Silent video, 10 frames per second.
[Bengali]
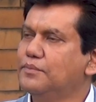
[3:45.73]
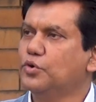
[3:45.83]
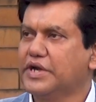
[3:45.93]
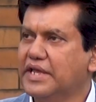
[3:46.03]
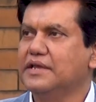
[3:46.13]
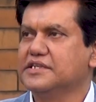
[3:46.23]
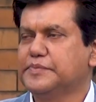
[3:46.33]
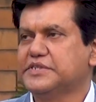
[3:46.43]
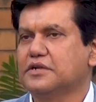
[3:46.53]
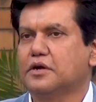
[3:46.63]
বোর্ডেই
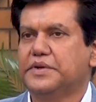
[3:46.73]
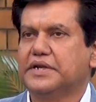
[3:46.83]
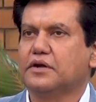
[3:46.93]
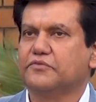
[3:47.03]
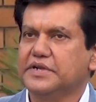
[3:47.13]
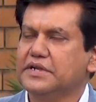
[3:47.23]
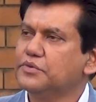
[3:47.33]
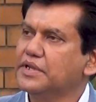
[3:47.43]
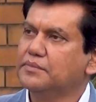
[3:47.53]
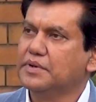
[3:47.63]
স্পেশাল কমিটির কনভেনার
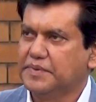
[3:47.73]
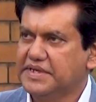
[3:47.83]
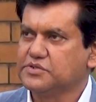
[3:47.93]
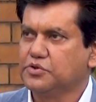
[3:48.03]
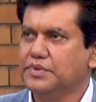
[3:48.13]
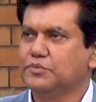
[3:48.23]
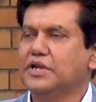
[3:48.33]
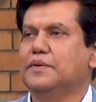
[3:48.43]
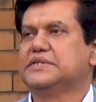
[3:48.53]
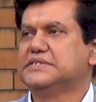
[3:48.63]
উনি প্লেস করবেন
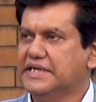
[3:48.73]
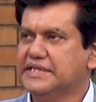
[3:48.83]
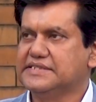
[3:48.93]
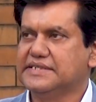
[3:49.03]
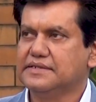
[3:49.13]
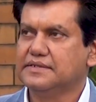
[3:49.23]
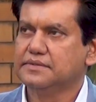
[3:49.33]
বলে আমাদের জানিয়েছেন